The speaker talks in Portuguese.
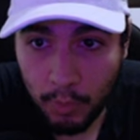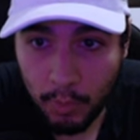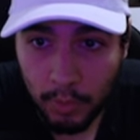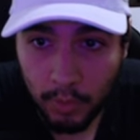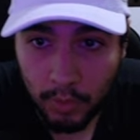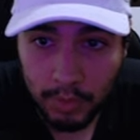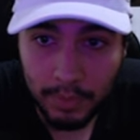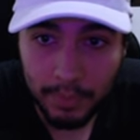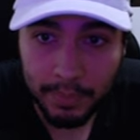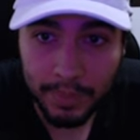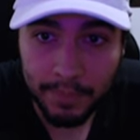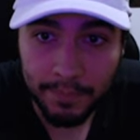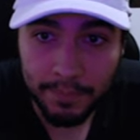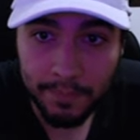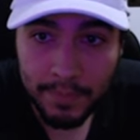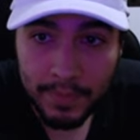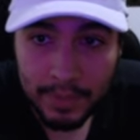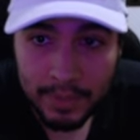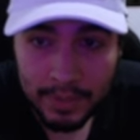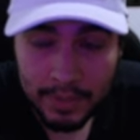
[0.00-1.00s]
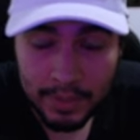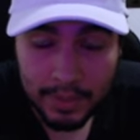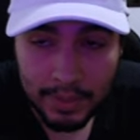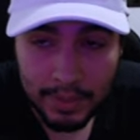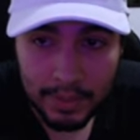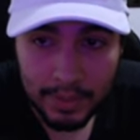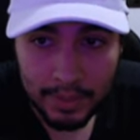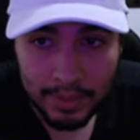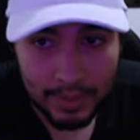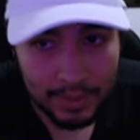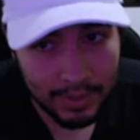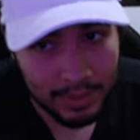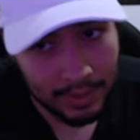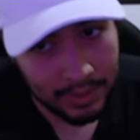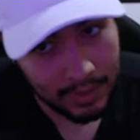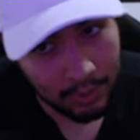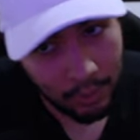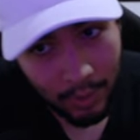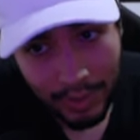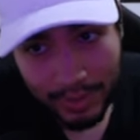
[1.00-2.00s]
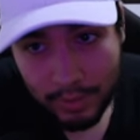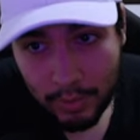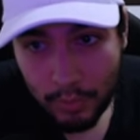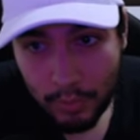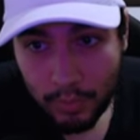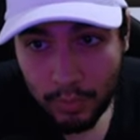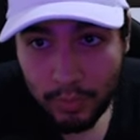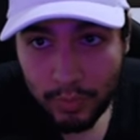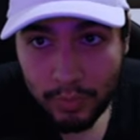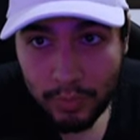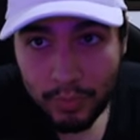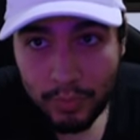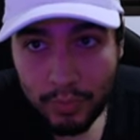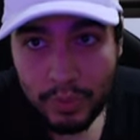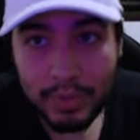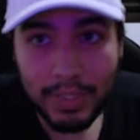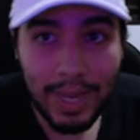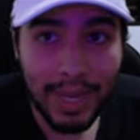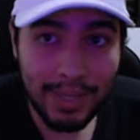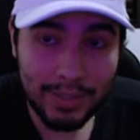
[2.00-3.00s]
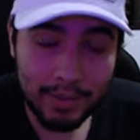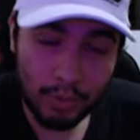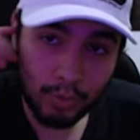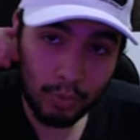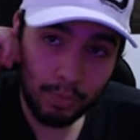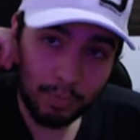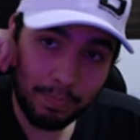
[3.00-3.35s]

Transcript: bom também. Coração de aço